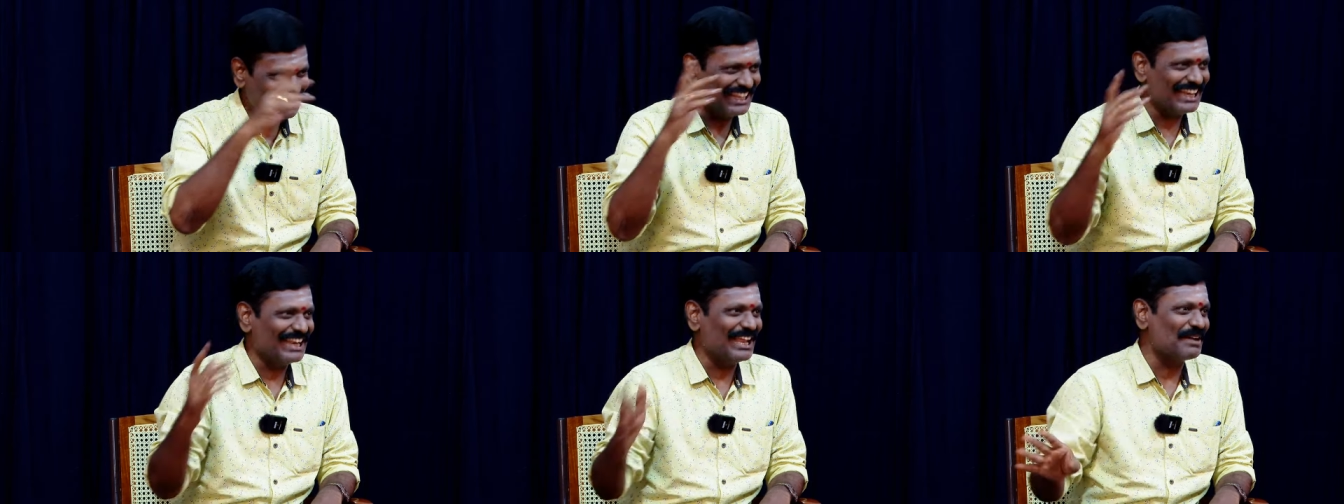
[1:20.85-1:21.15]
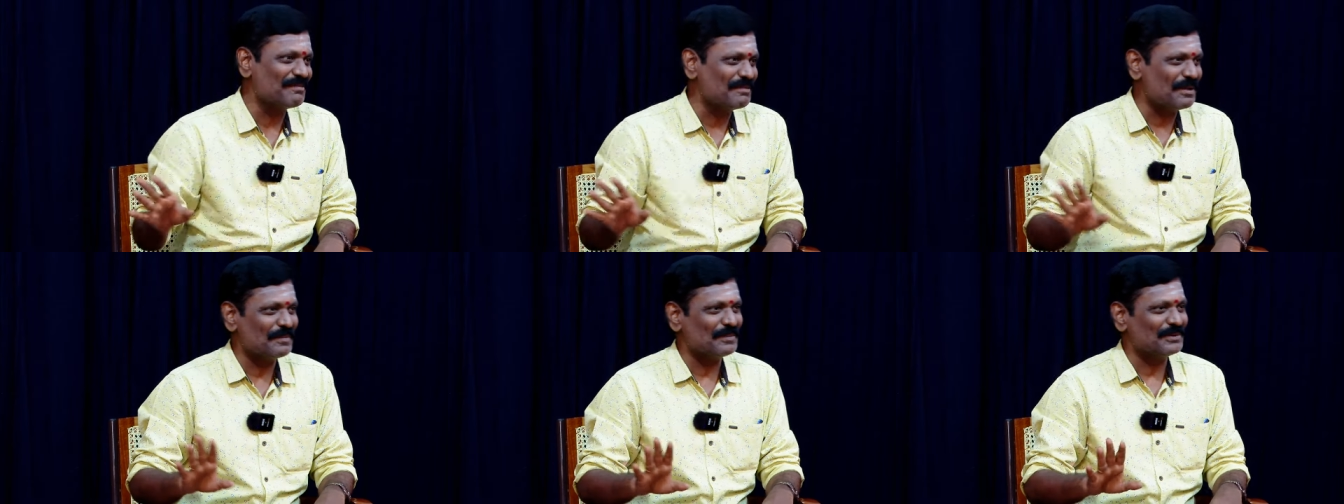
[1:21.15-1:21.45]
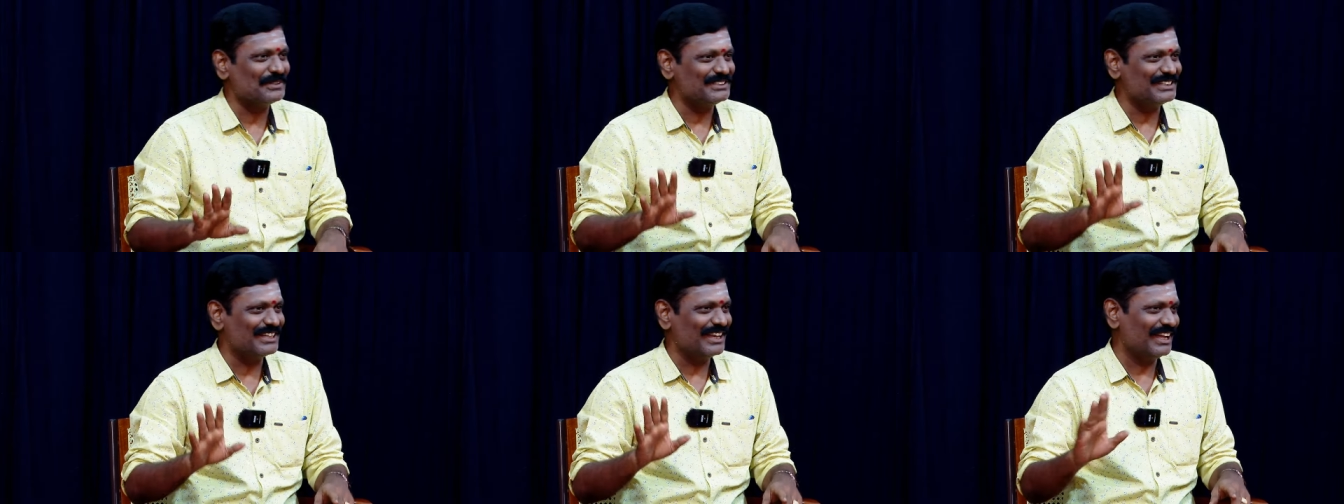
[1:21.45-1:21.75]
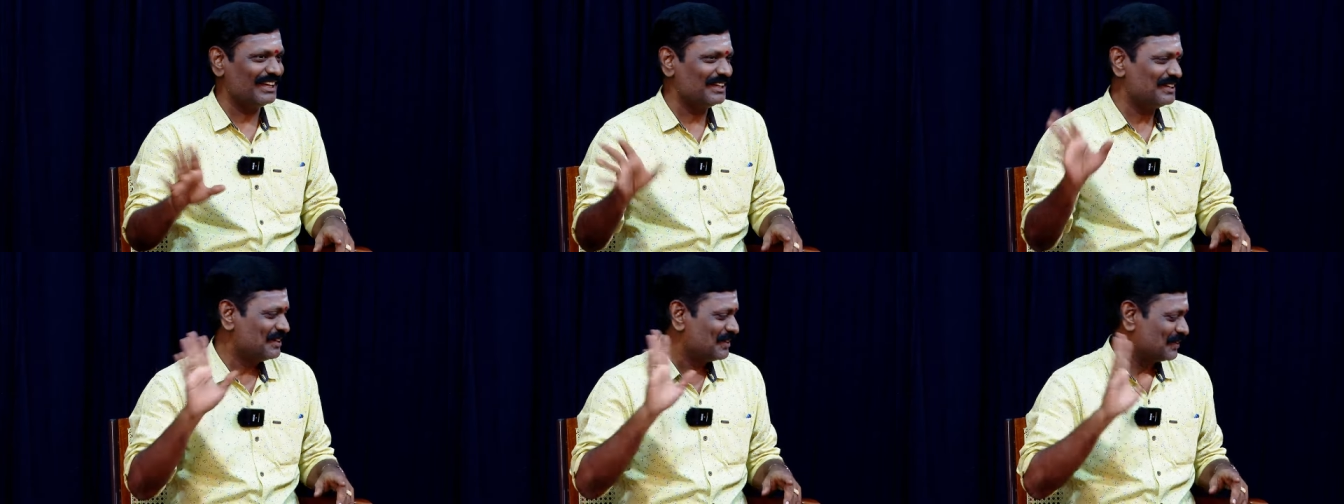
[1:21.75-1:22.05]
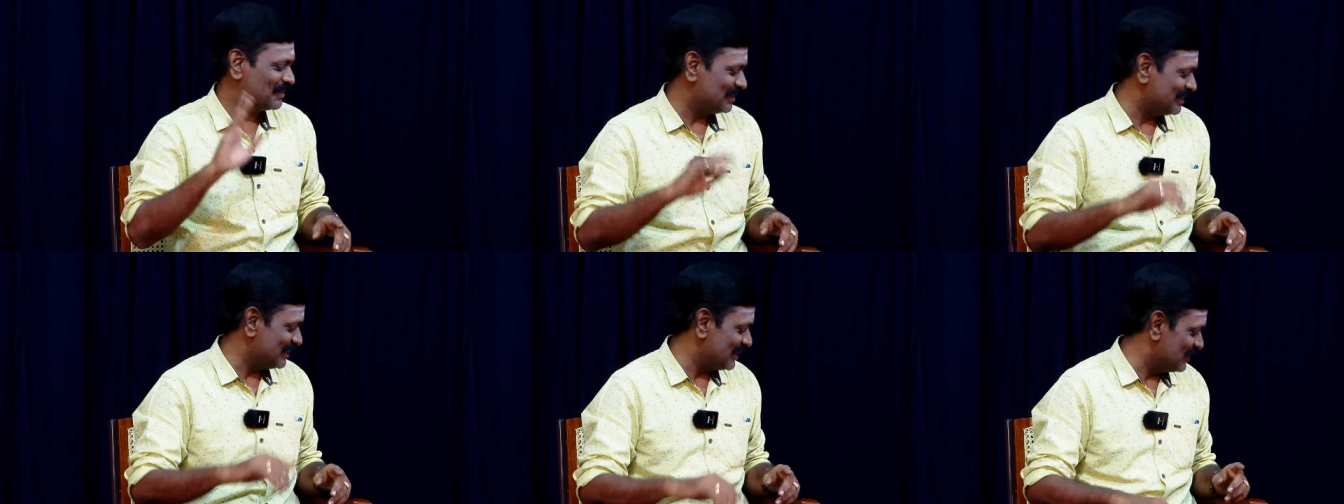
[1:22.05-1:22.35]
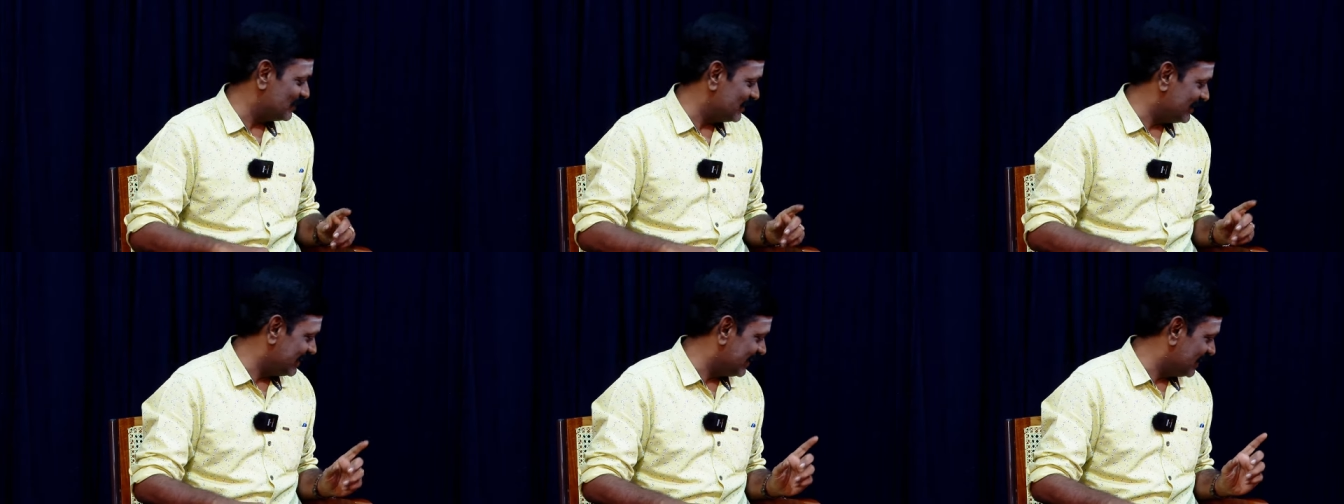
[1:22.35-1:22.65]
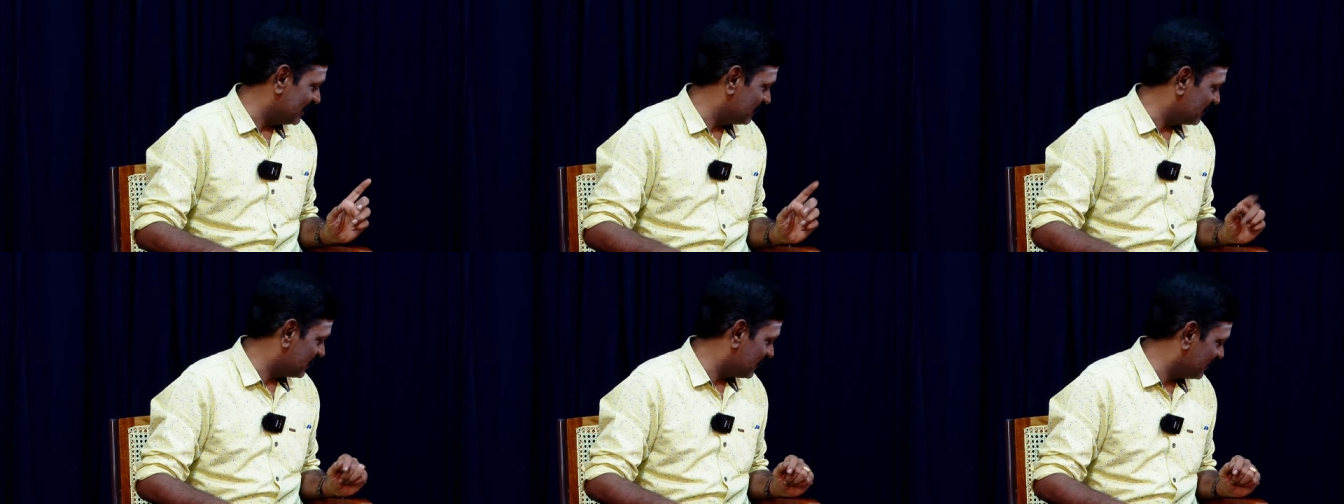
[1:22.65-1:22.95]
எல்லாருமே புரிஞ்சிக்கலாம் கொஞ்சம் கவனிங்க
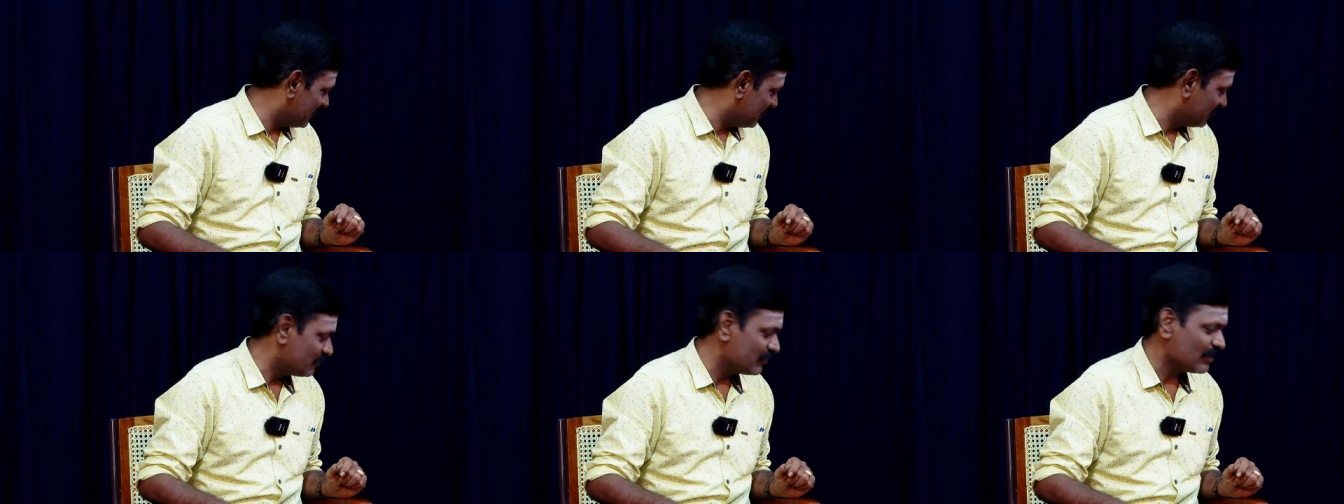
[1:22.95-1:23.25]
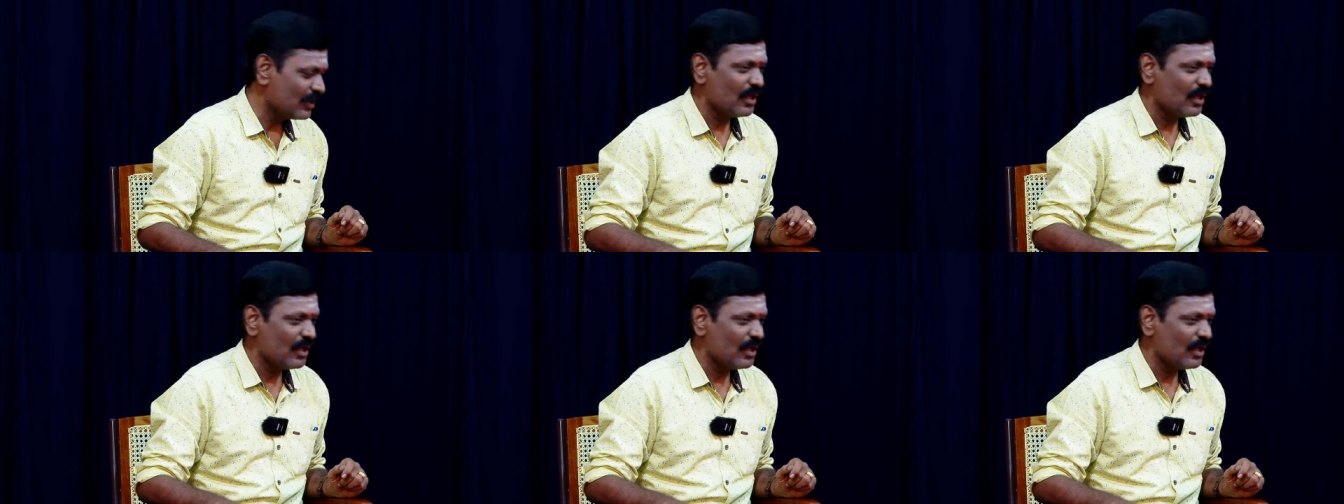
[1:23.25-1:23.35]
ம்